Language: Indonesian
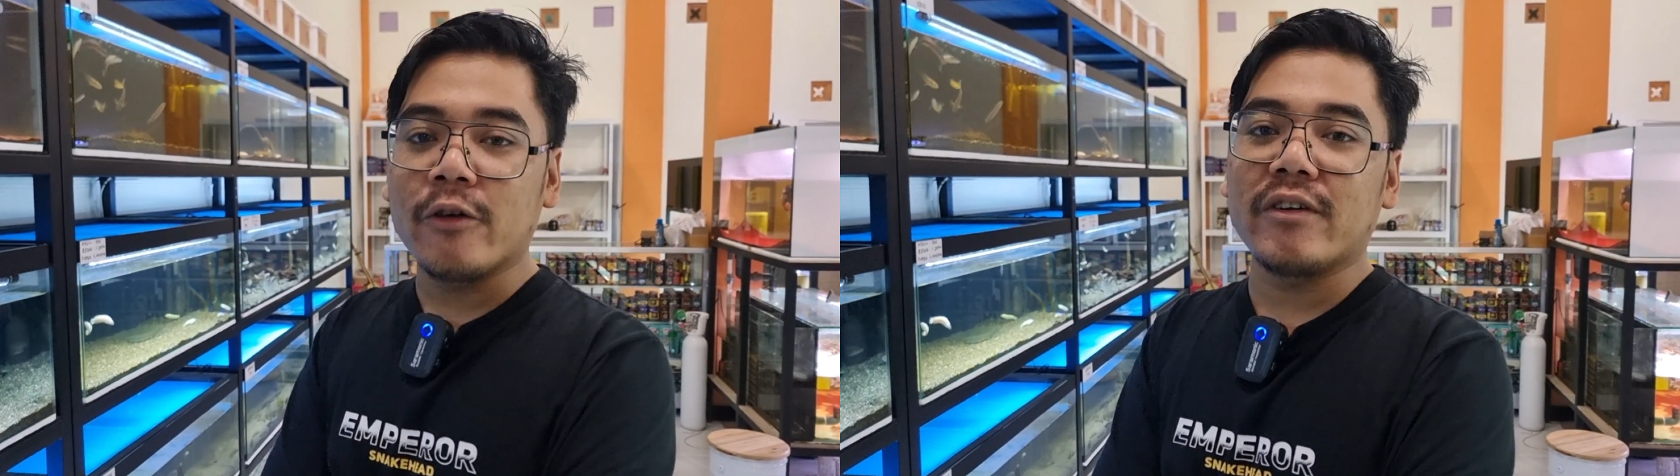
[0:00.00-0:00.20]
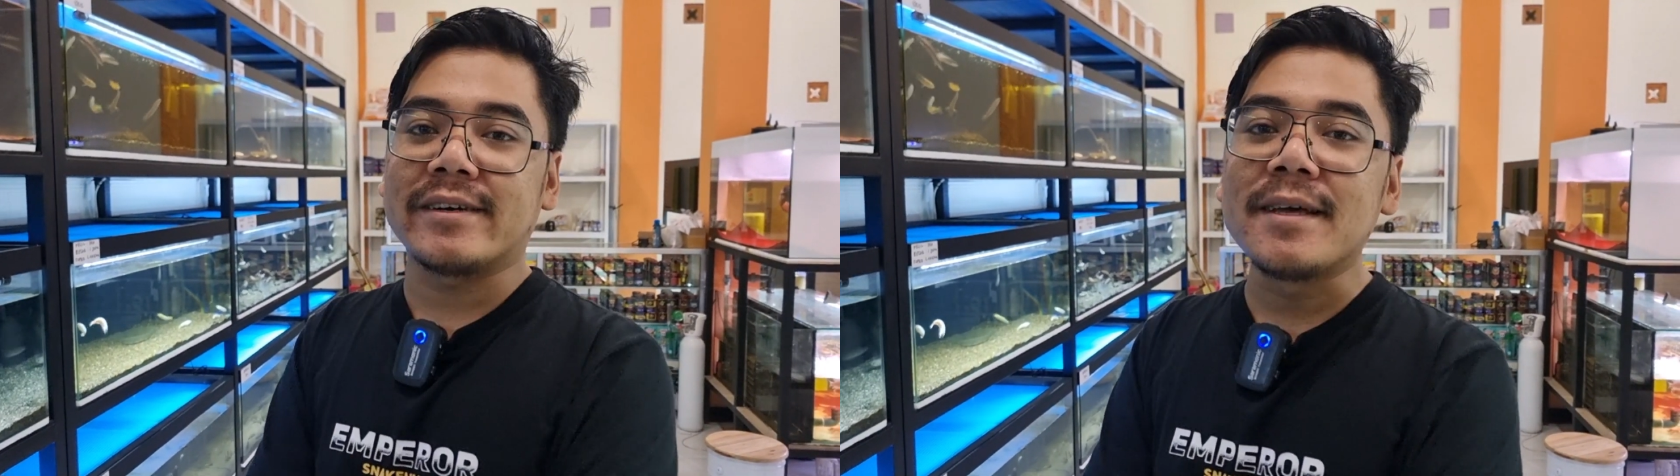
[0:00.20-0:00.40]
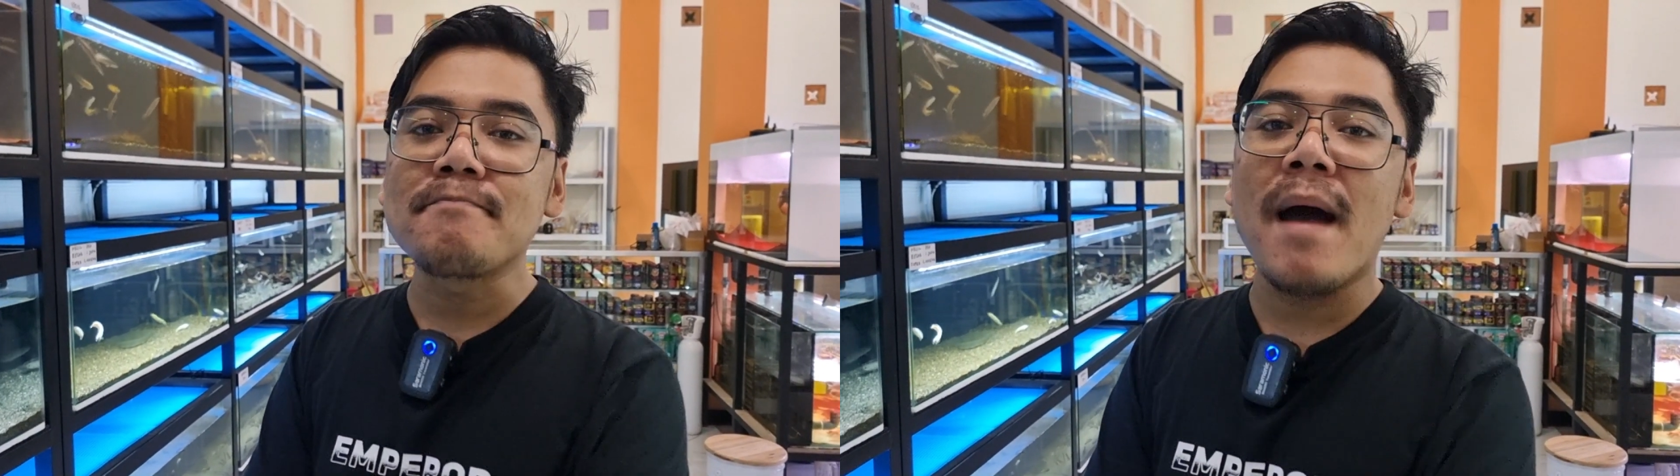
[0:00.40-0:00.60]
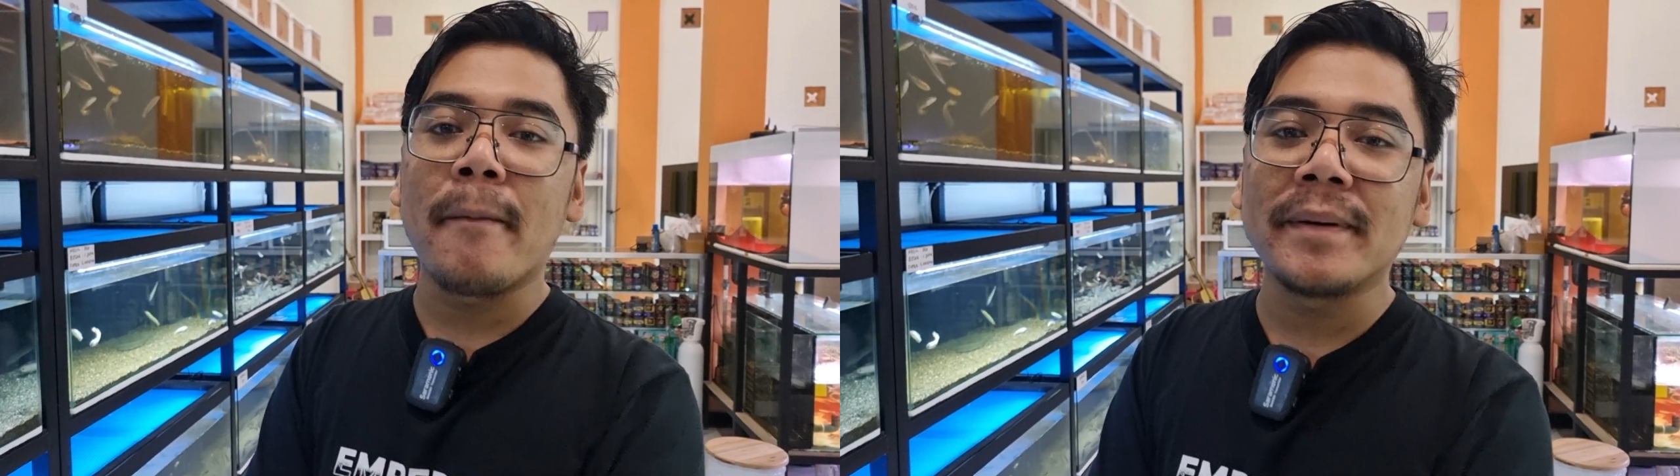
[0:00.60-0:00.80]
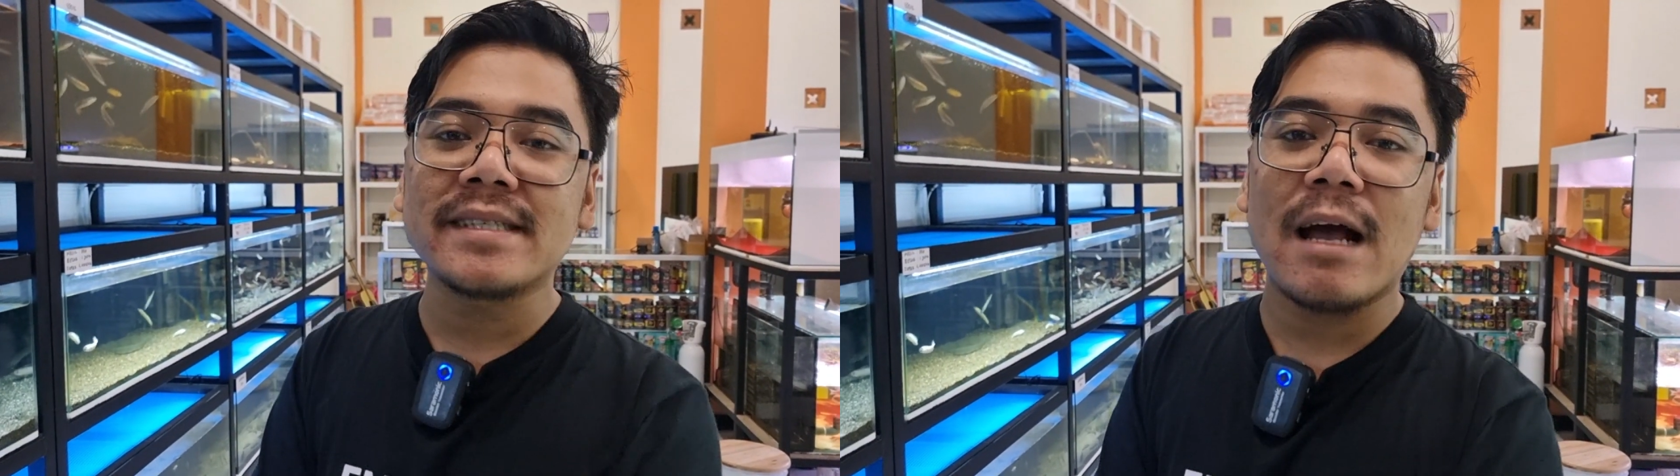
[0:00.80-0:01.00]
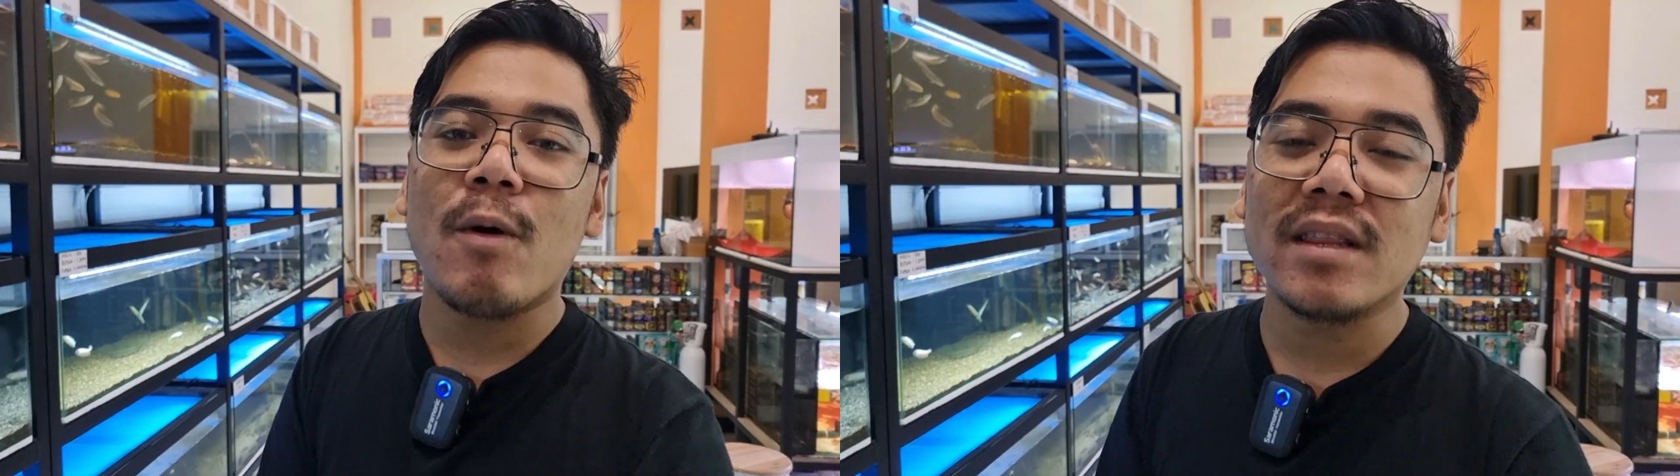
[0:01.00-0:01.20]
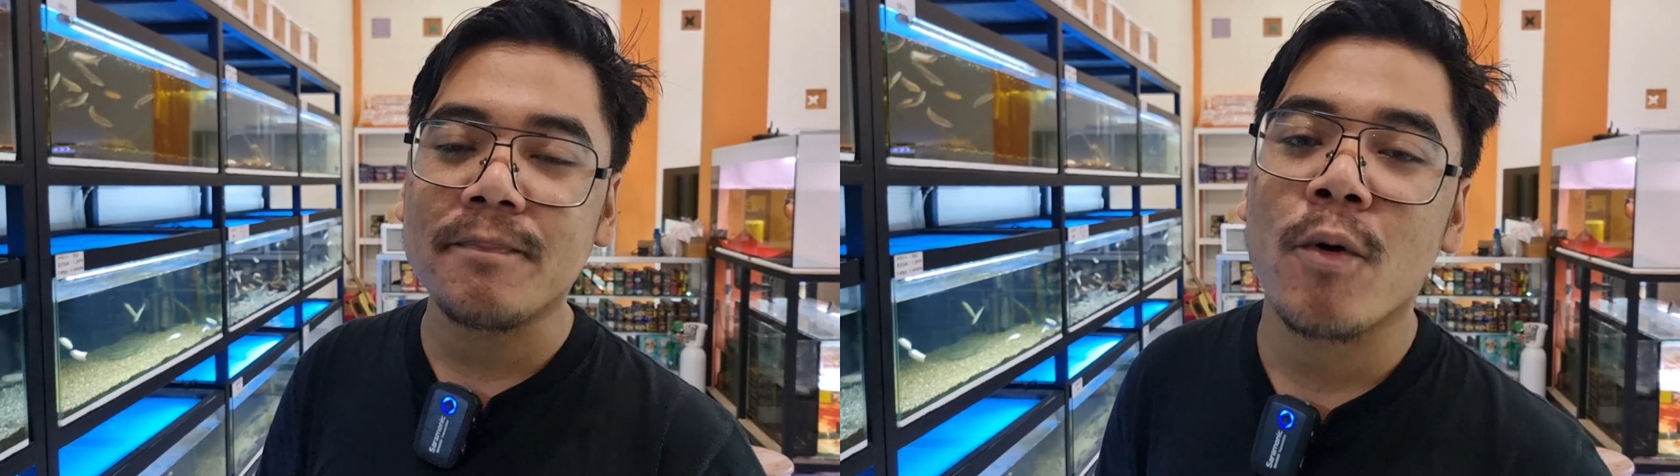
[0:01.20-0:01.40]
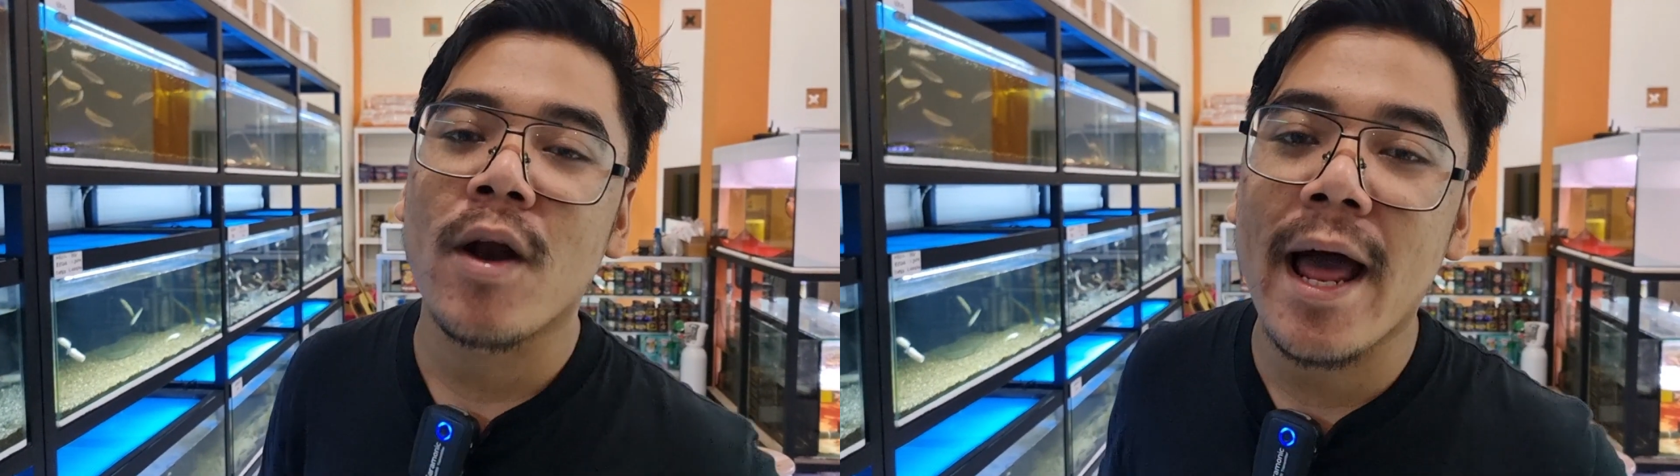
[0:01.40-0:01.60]
atau di Bang Fis
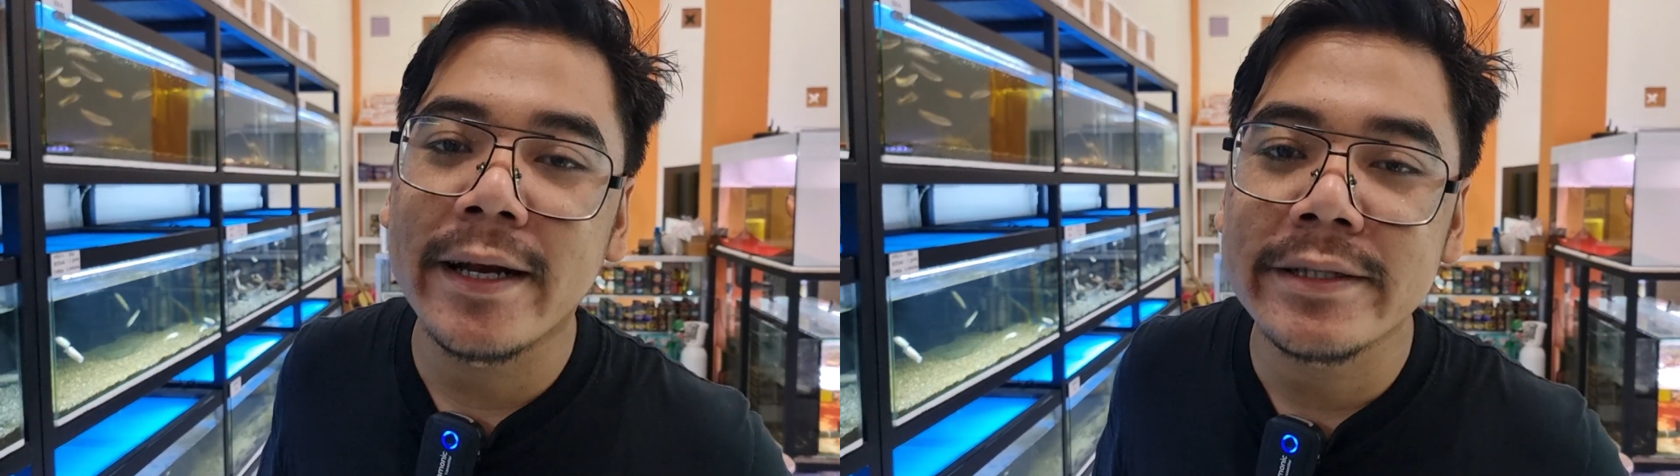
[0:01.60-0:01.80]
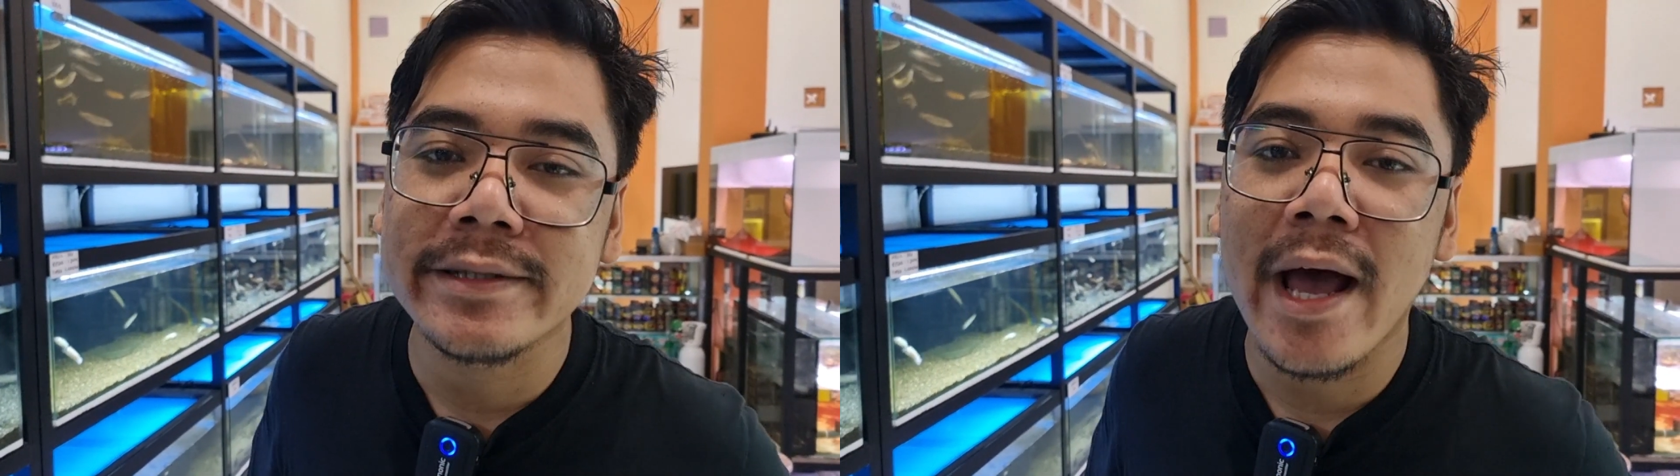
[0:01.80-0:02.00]
Aquatic bolali